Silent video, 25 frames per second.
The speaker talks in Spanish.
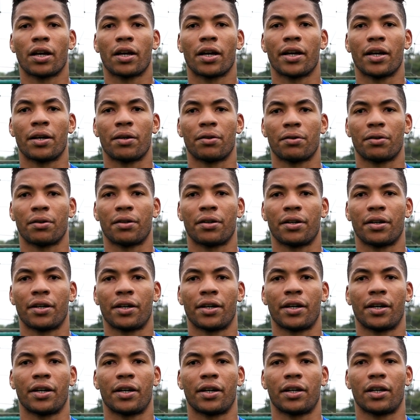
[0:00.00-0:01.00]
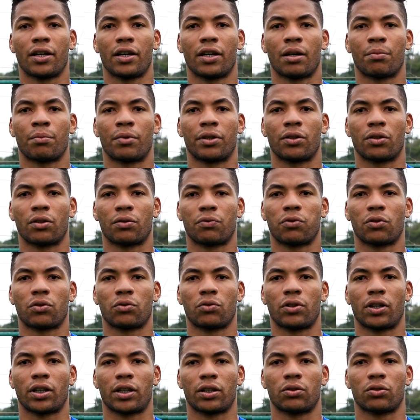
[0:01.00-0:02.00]
eh, la mayor
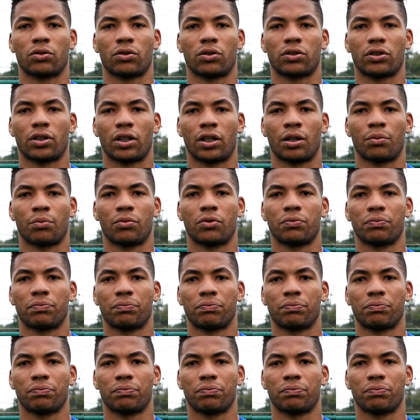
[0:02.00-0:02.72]
fortuna que nosotros tenemos.